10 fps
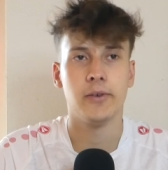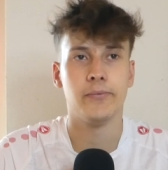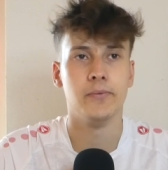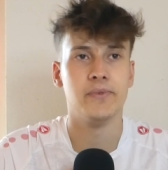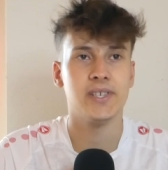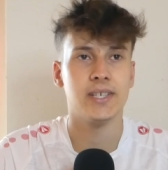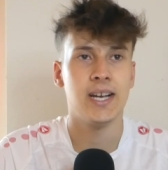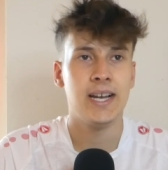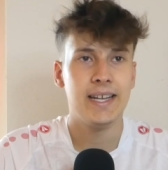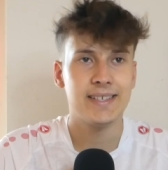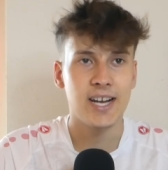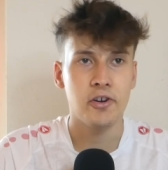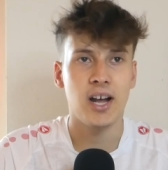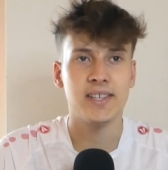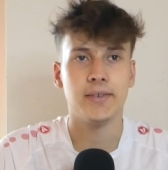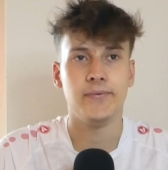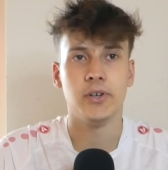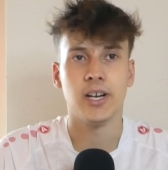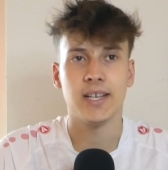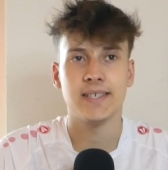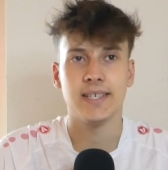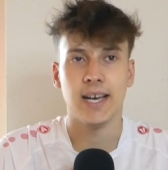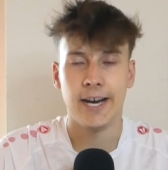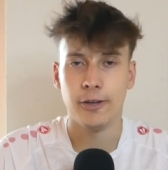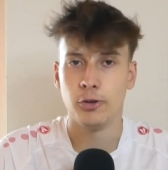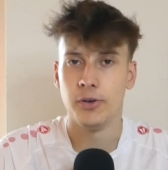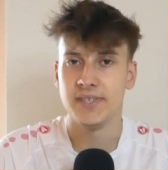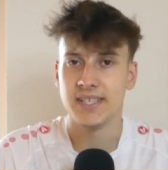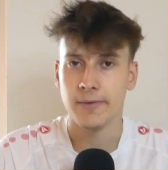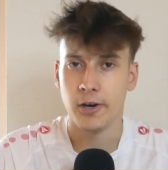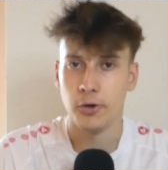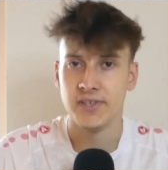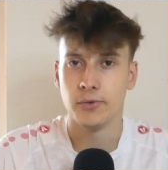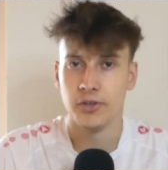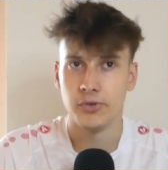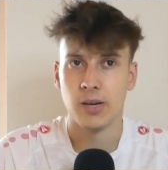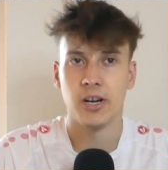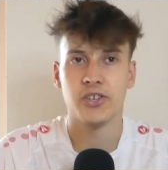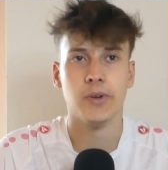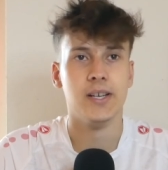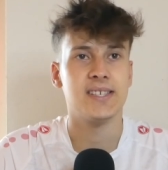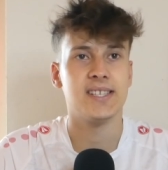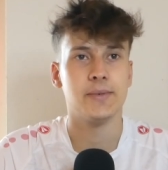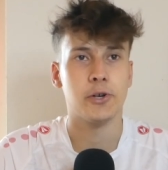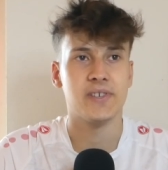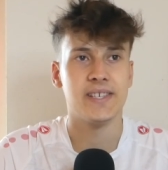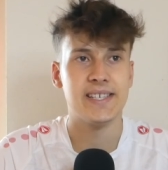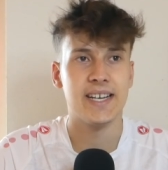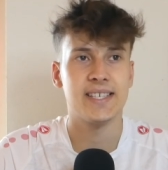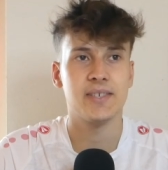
52, 83, 84, 91, 92 und natürlich am aktuellsten 2006,